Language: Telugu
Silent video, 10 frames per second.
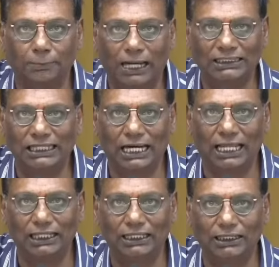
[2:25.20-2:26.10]
అక్కడ
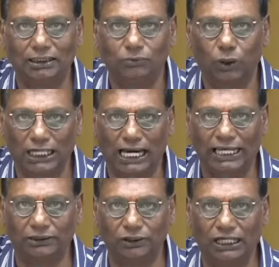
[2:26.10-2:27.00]
మాట్లాడాలి ఒక
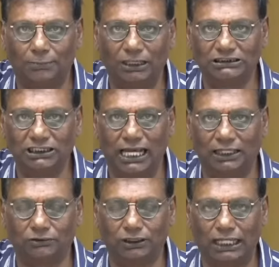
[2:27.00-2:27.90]
నాయకుడిగా మంచి
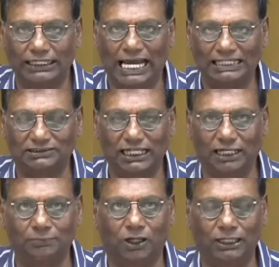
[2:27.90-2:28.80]
నాయకుడిగా ఎస్
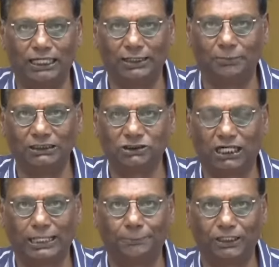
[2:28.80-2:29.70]
జగన్మోహన్ రెడ్డి
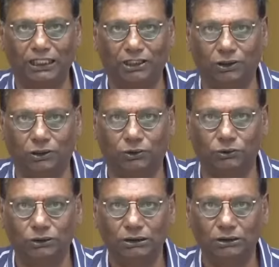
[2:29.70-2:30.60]
మంచోడు అయిపోయాడు
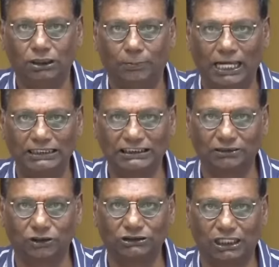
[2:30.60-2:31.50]

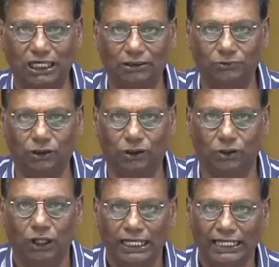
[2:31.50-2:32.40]
మానసిక ఒత్తిడి లేవు
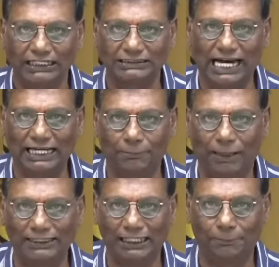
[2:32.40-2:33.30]
హీఈస్ నాట్
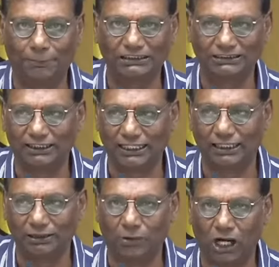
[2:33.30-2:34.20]
ఎ మెంటల్ పేషెంట్
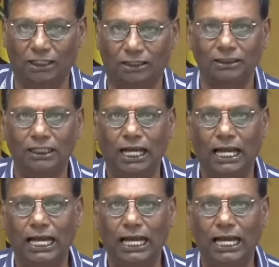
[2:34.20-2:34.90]
ఎనీ మోర్